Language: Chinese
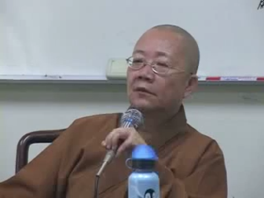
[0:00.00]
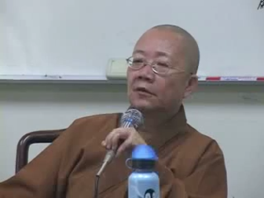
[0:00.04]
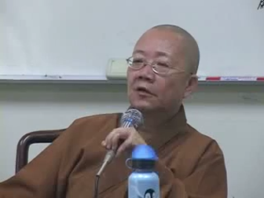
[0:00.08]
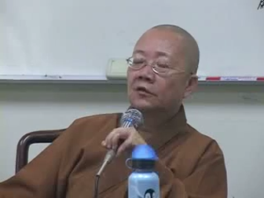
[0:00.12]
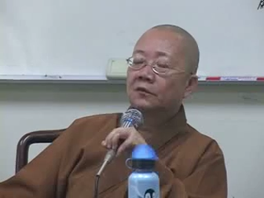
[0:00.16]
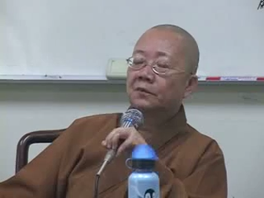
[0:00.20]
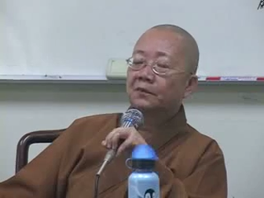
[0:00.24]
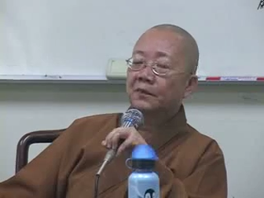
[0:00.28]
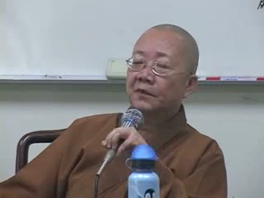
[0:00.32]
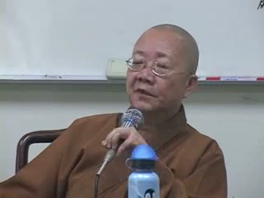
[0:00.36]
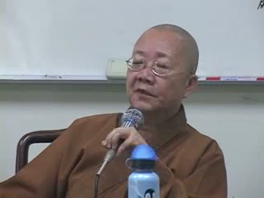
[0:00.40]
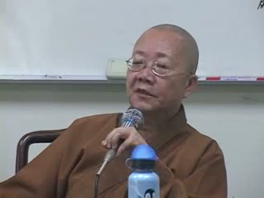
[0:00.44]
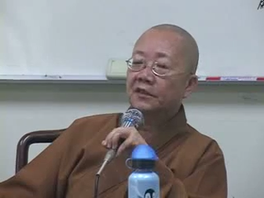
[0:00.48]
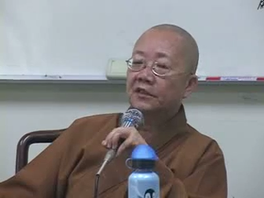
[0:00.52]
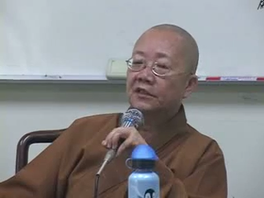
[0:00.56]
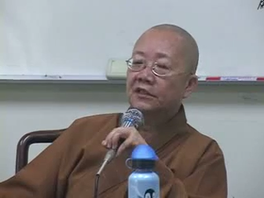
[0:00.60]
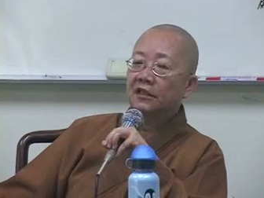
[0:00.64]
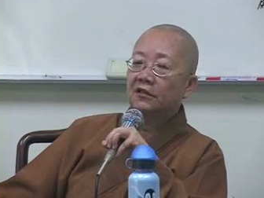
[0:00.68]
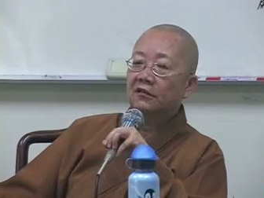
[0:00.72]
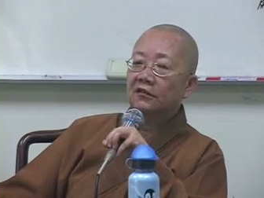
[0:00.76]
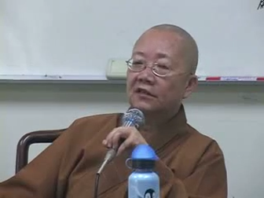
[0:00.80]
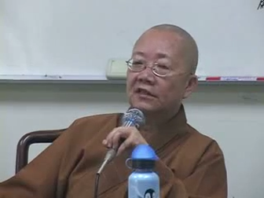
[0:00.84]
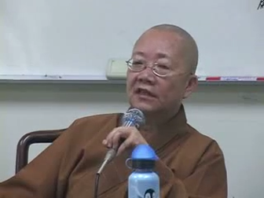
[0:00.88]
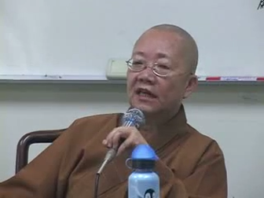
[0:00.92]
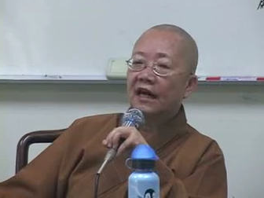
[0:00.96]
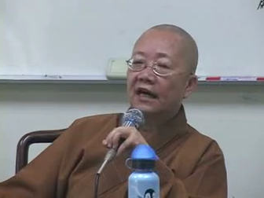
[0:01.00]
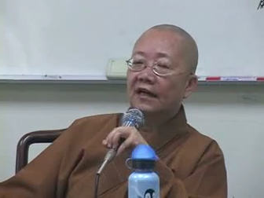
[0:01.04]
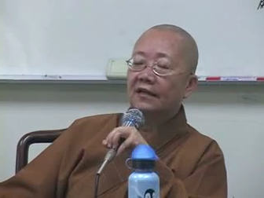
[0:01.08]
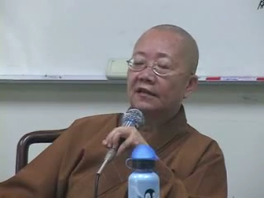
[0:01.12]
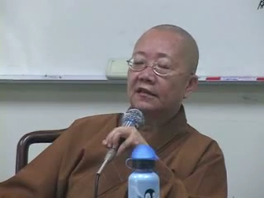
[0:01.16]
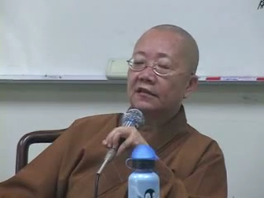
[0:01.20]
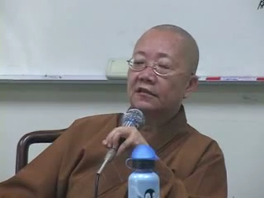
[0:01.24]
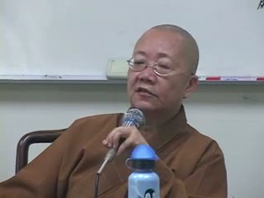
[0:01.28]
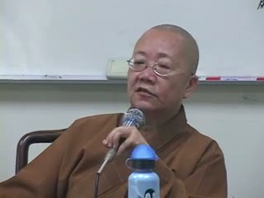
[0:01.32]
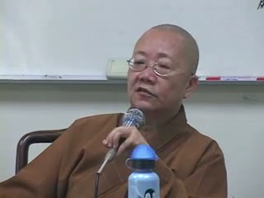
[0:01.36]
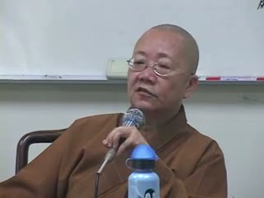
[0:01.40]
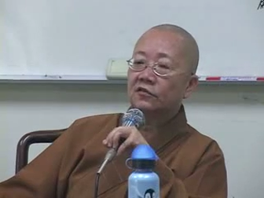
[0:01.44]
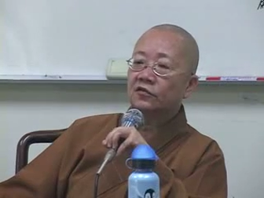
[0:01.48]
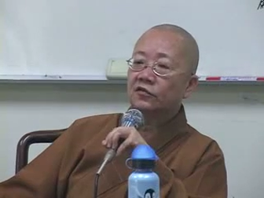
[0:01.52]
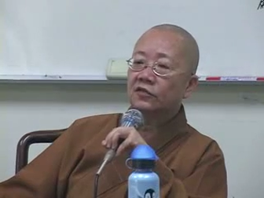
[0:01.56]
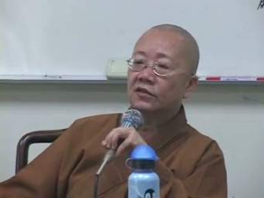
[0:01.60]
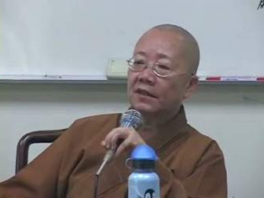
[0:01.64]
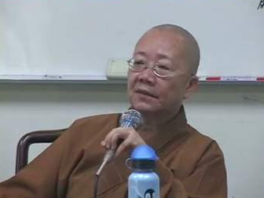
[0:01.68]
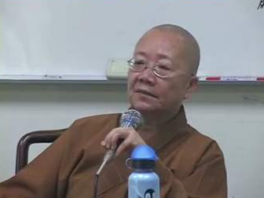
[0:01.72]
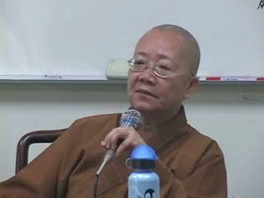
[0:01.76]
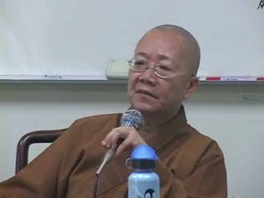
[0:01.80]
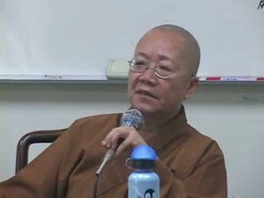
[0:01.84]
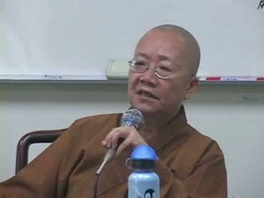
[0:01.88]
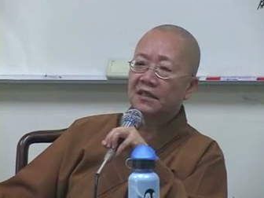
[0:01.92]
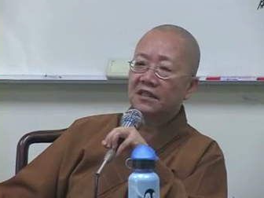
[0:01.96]
哦，比较差的就是
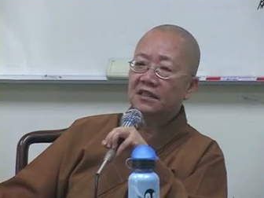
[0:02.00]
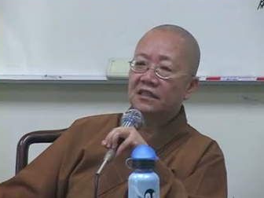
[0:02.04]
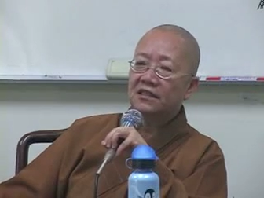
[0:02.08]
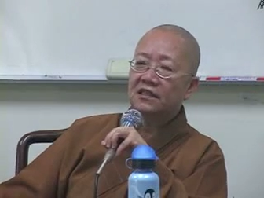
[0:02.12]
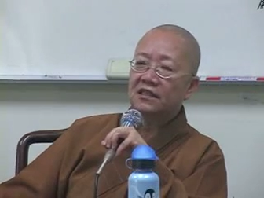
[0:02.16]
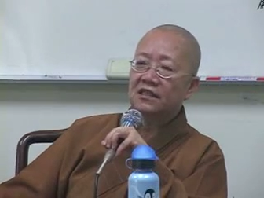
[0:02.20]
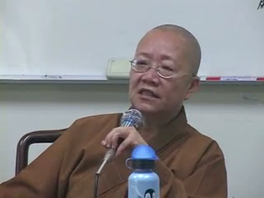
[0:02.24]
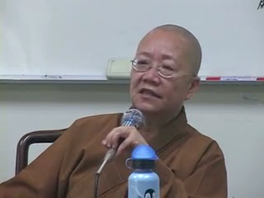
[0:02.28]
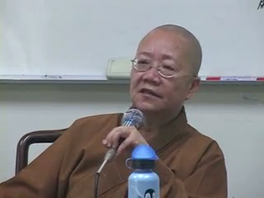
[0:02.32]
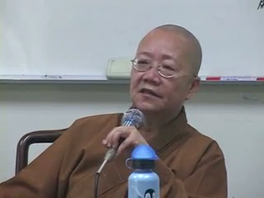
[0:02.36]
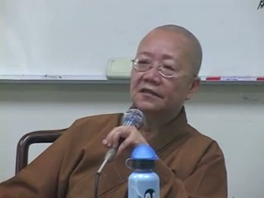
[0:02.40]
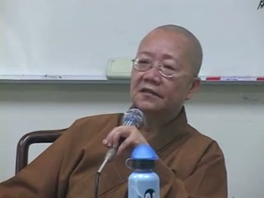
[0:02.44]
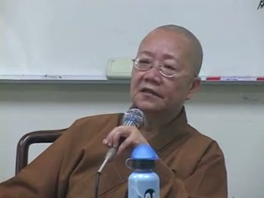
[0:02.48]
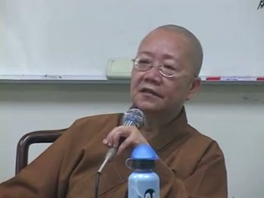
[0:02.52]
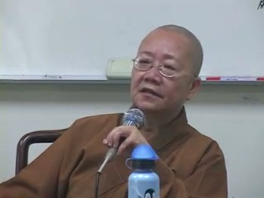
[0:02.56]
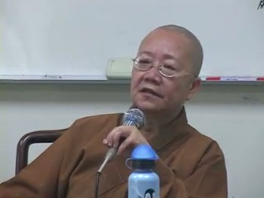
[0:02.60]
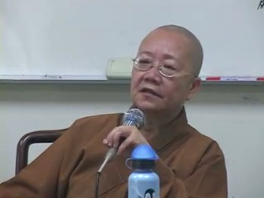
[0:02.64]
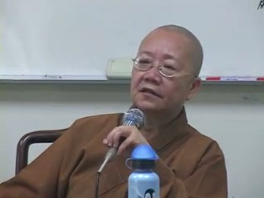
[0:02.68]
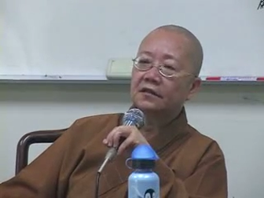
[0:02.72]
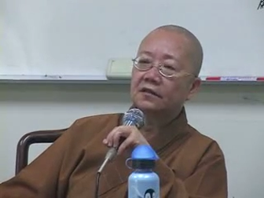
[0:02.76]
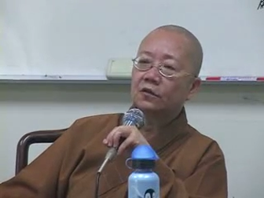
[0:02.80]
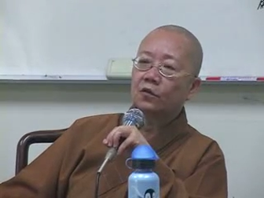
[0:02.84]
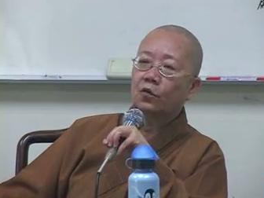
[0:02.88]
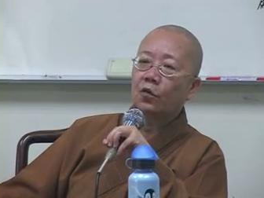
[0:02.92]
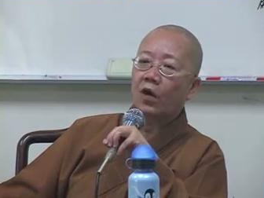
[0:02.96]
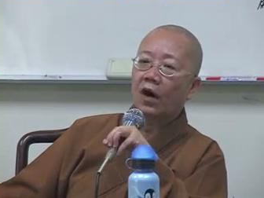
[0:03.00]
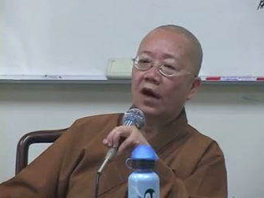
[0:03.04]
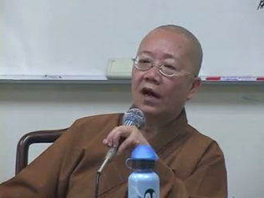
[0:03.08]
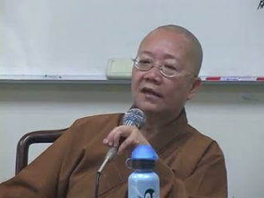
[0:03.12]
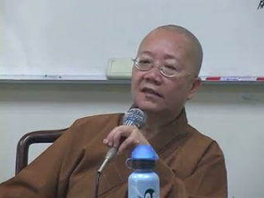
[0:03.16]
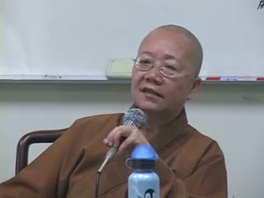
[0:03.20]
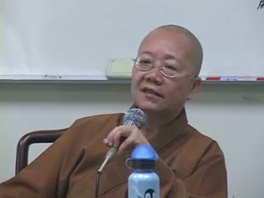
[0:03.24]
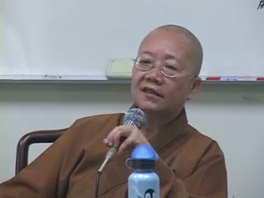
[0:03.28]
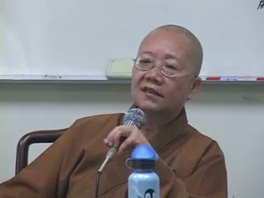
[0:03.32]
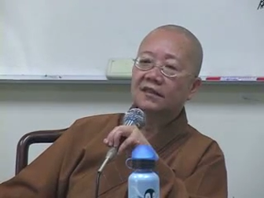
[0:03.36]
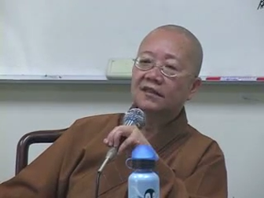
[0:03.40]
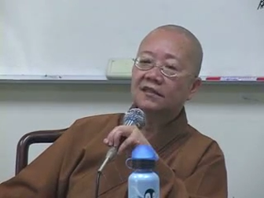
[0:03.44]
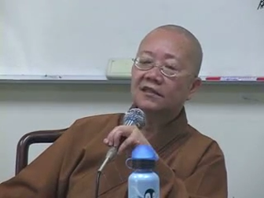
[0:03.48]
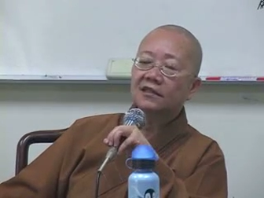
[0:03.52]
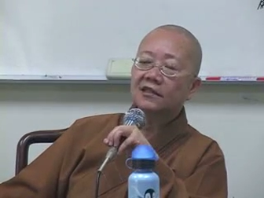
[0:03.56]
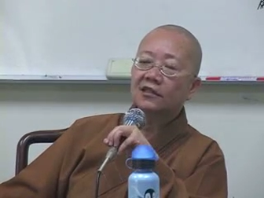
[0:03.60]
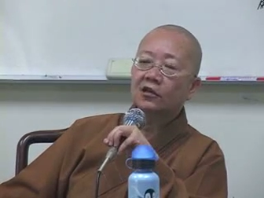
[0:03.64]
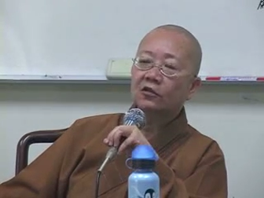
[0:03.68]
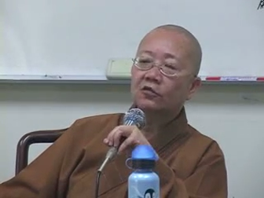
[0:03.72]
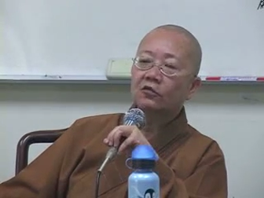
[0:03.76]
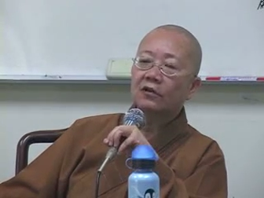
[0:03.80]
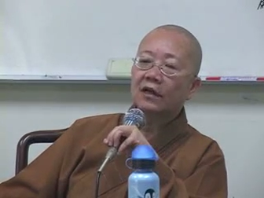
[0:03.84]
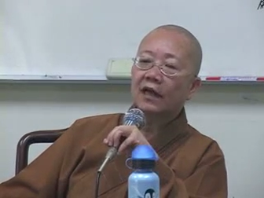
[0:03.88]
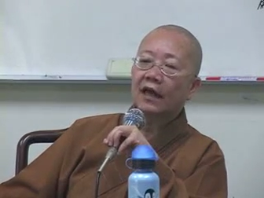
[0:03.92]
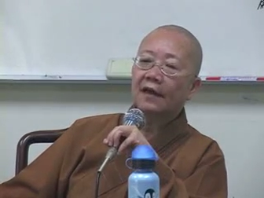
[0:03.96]
在民间的瓦舍
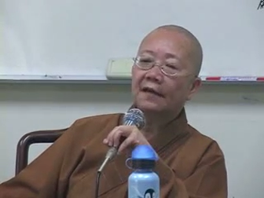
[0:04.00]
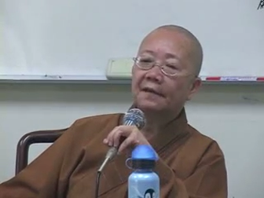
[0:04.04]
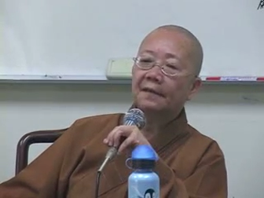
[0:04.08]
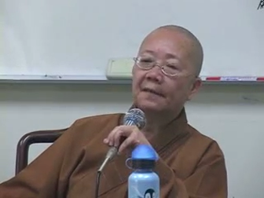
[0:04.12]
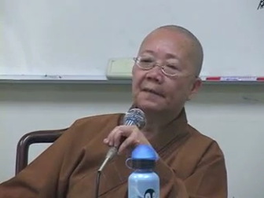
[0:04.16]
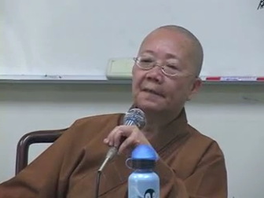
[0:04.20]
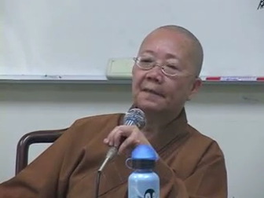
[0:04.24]
勾栏，